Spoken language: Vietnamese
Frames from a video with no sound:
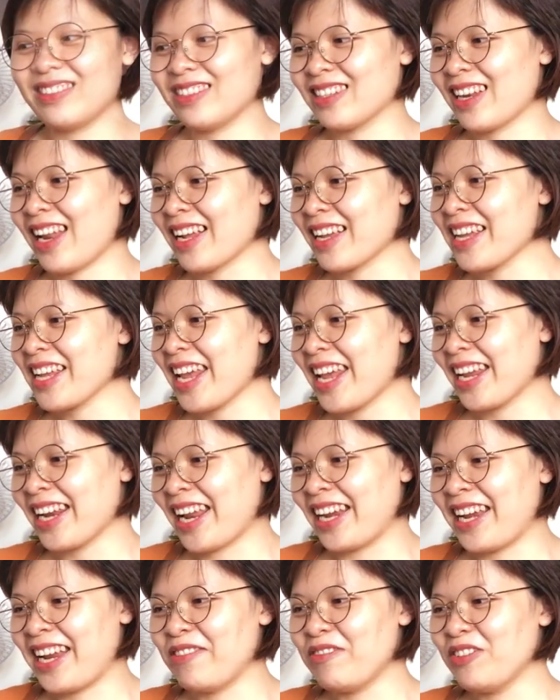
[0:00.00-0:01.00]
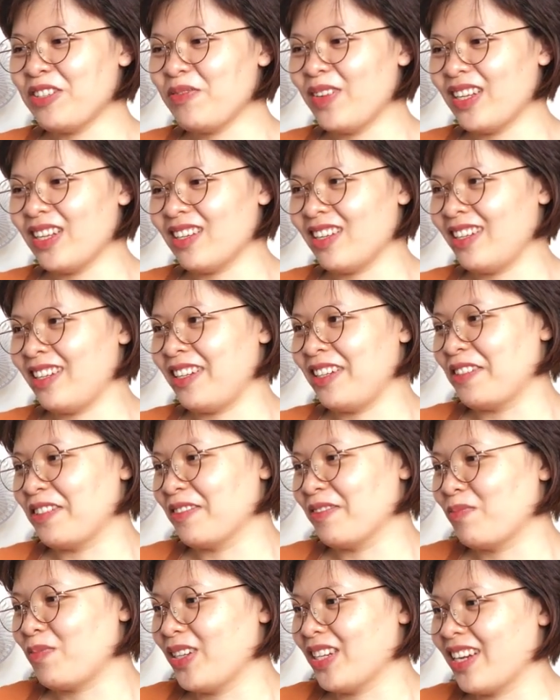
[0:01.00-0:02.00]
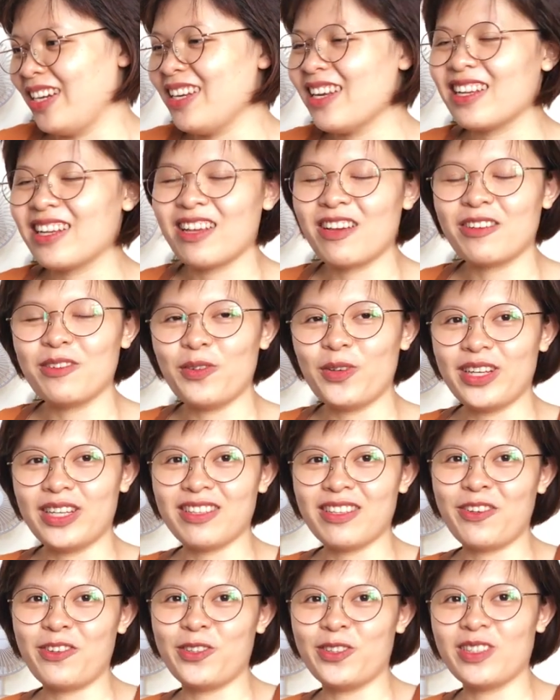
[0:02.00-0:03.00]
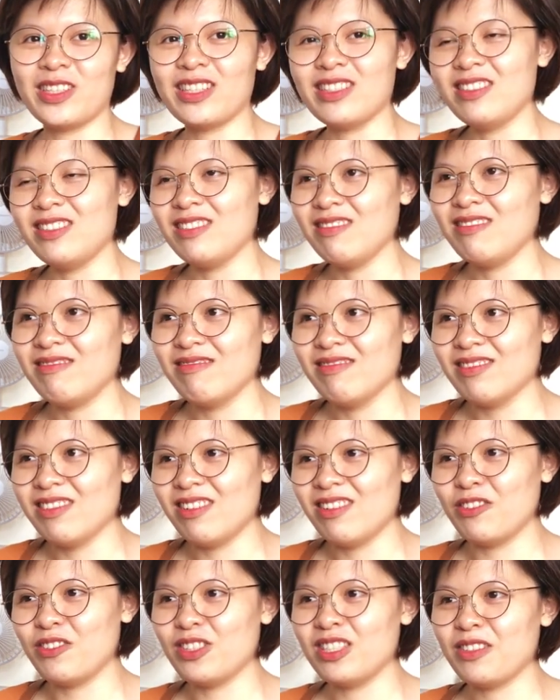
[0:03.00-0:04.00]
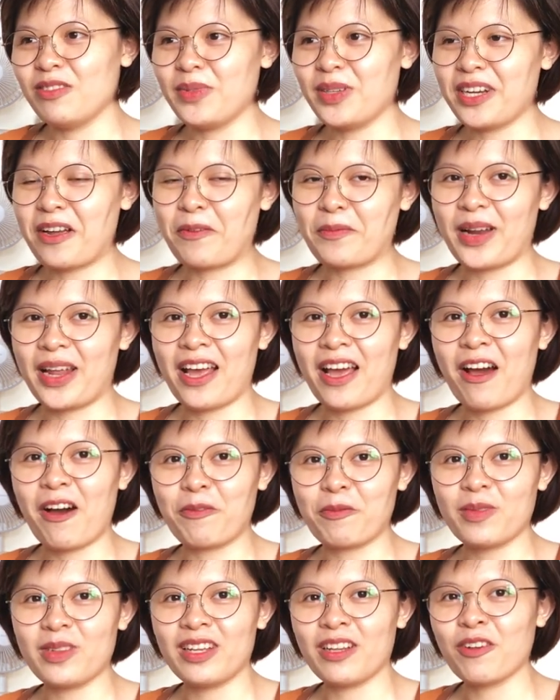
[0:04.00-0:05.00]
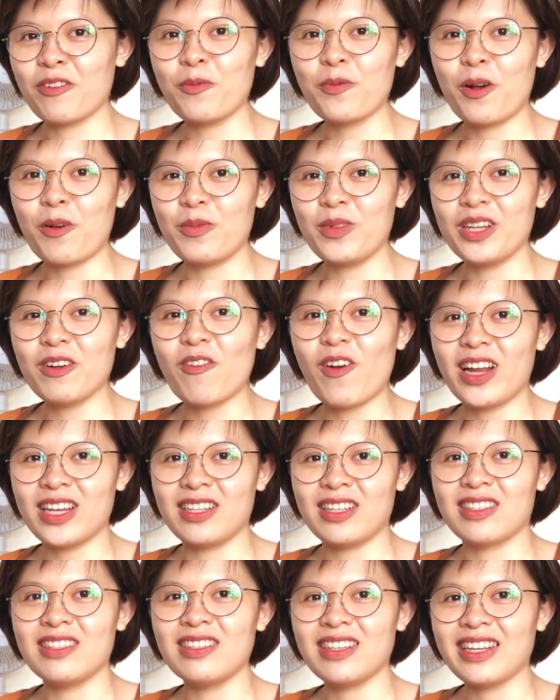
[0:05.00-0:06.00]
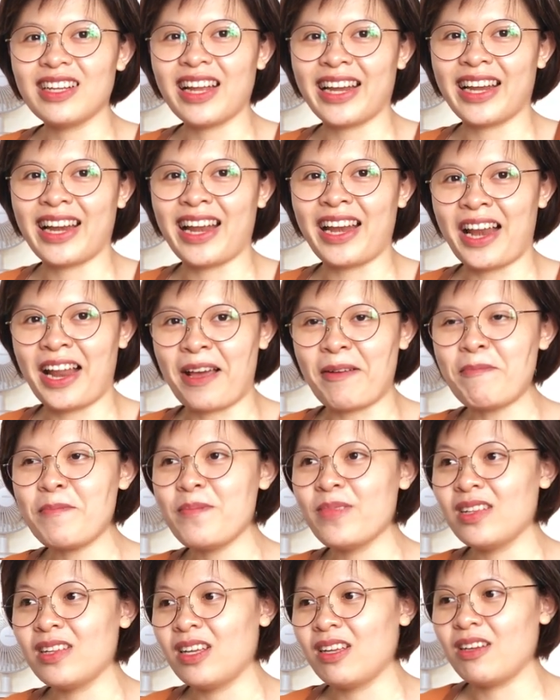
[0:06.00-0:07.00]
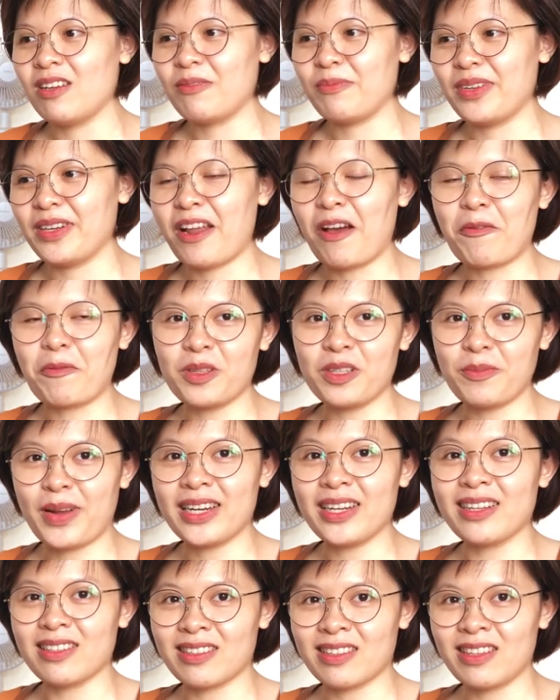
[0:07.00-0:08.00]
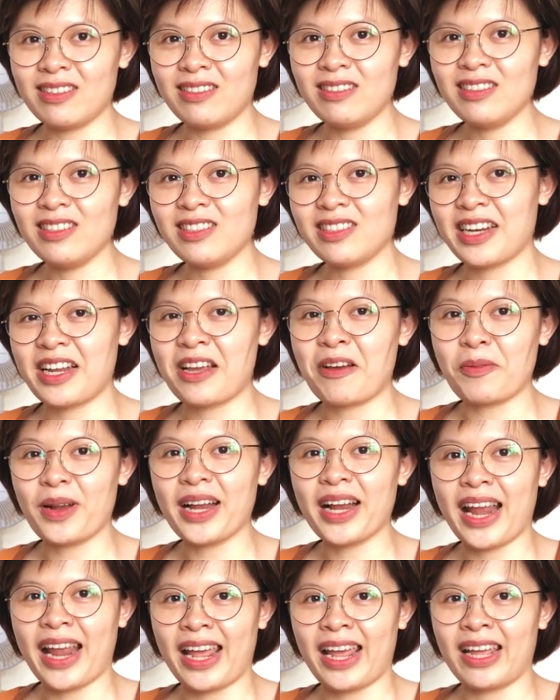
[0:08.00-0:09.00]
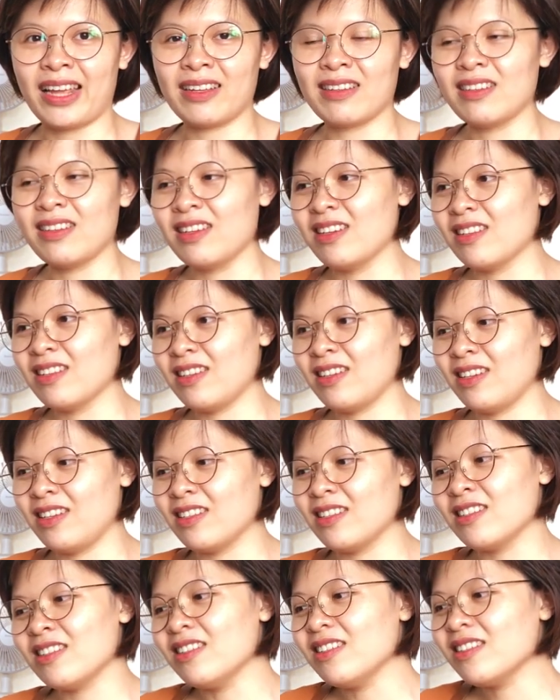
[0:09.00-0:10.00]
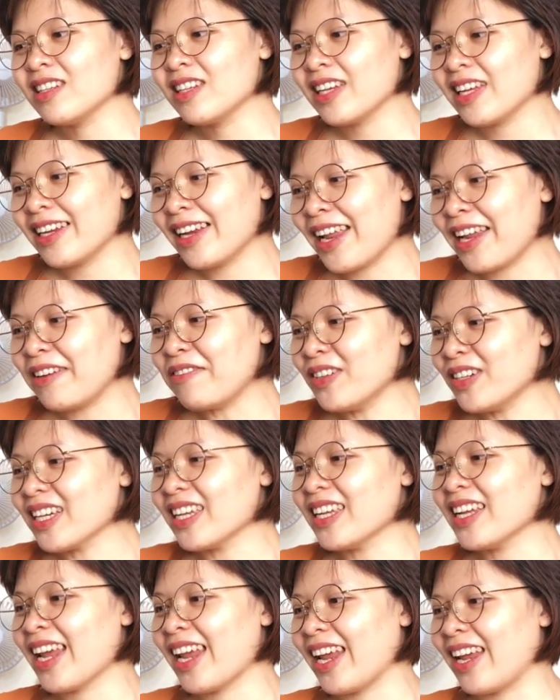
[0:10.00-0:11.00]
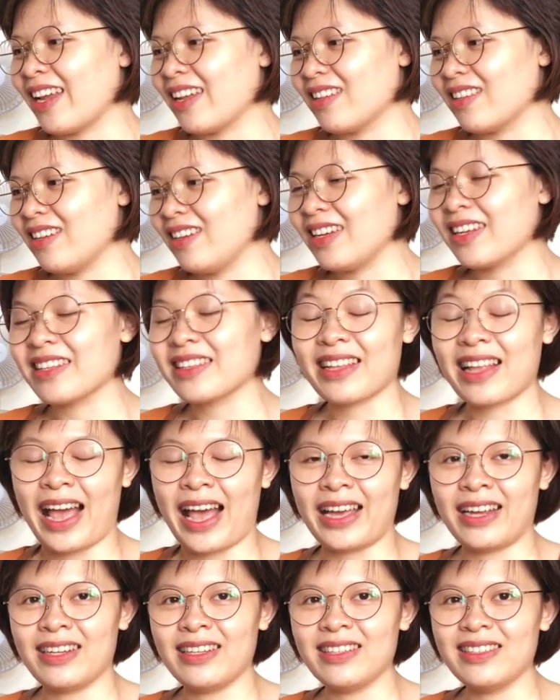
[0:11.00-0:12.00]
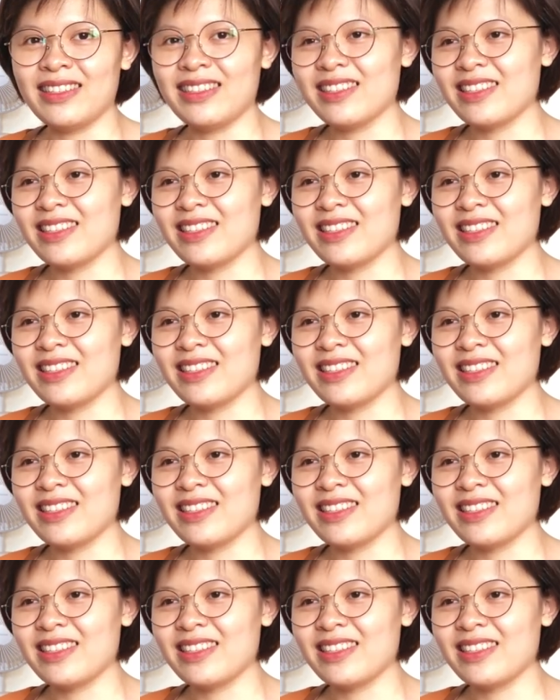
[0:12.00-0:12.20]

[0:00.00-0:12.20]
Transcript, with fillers: Thực ra cái nghề này đến với mình thì mình nghĩ là do duyên thôi, chứ hồi xưa mình học đại học thì cũng không liên quan gì tới cái nghề này lắm. Mình học thương mại điện tử trường đại học ngân hàng. Thì trước khi đến với cái nghề hiện tại